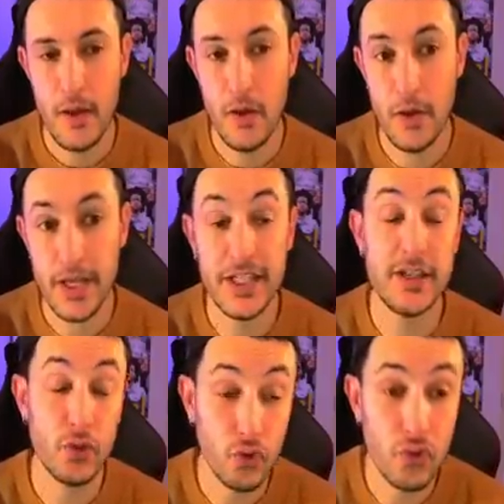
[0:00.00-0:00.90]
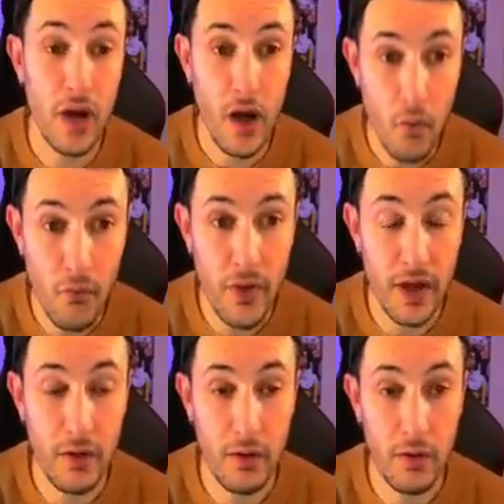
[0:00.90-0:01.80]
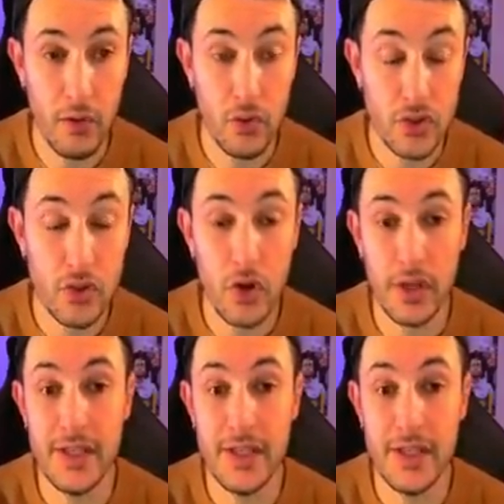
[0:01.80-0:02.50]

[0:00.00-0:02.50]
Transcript: euh, et qui surtout a ouvert euh, le score.